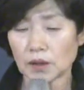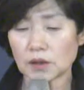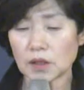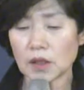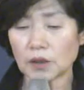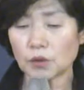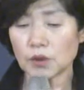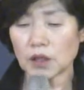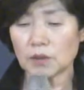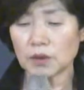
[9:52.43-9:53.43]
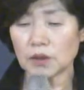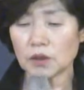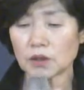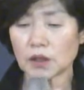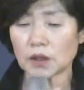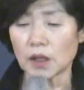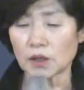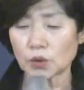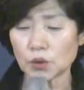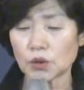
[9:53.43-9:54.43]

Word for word: 그래서 이 안권사님은 그 여자를 계속